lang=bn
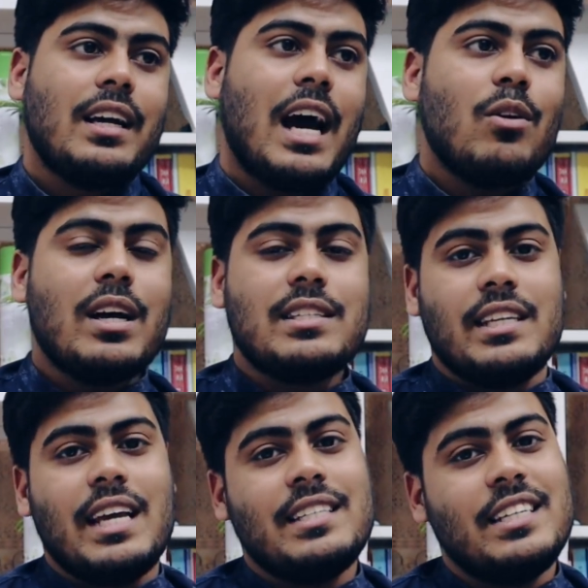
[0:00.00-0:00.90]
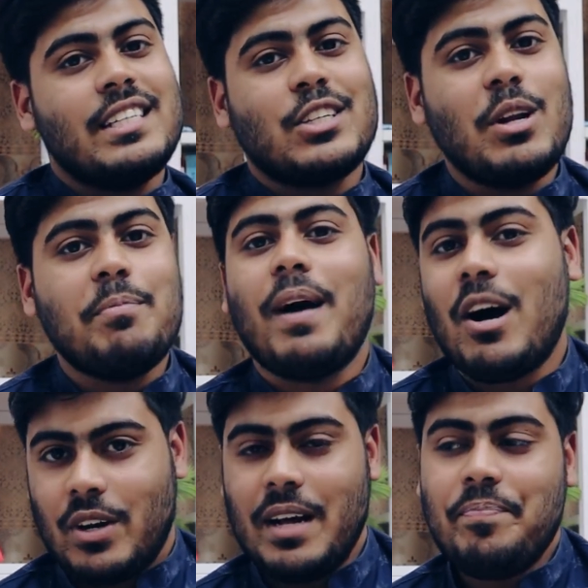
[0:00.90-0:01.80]
কারো কাছ থেকে এই জিনিসটা আসলে
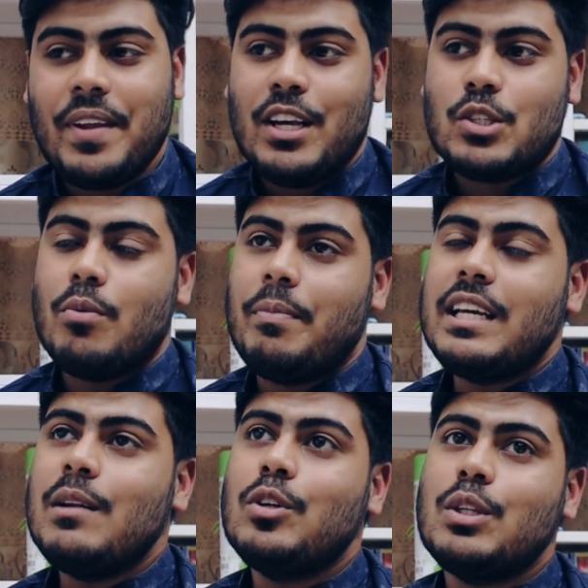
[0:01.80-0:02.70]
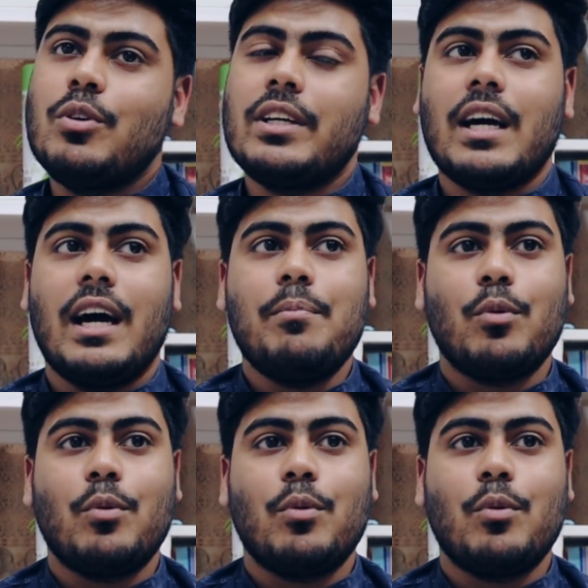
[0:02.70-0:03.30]
পাও না সো মেডিকেল ভর্তি পরীক্ষার